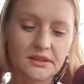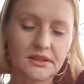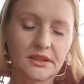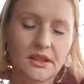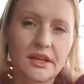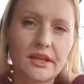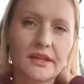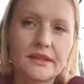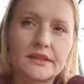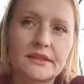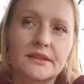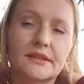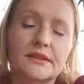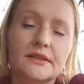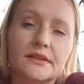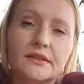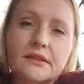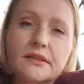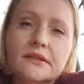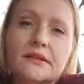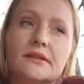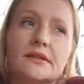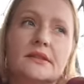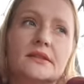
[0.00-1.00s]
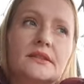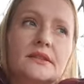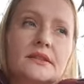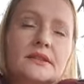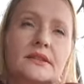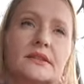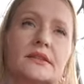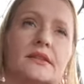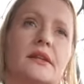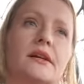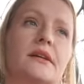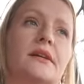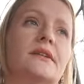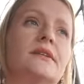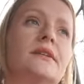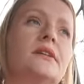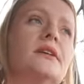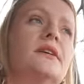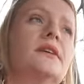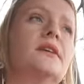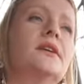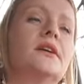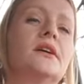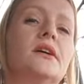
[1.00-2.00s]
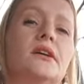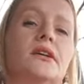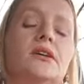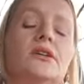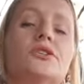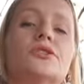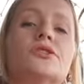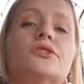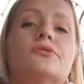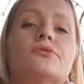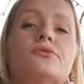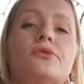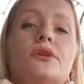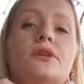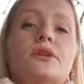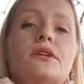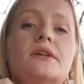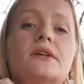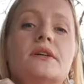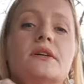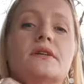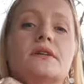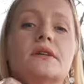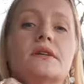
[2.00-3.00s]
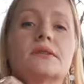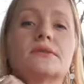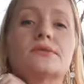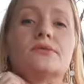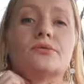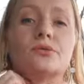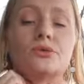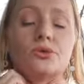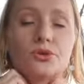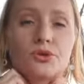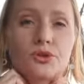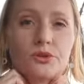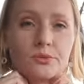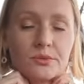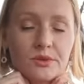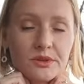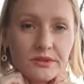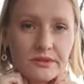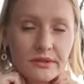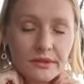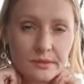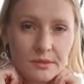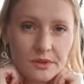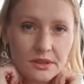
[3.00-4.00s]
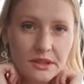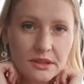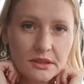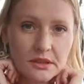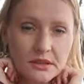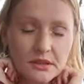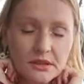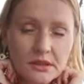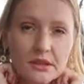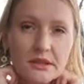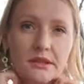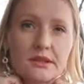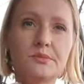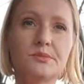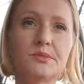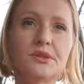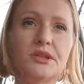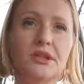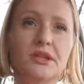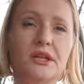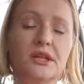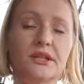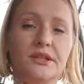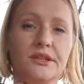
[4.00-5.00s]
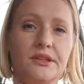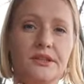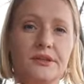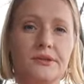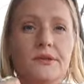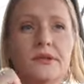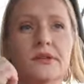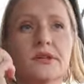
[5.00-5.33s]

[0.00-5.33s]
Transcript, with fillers: третье – растирание и четвертое – как раз вот то, что мы с вами делали – разминание.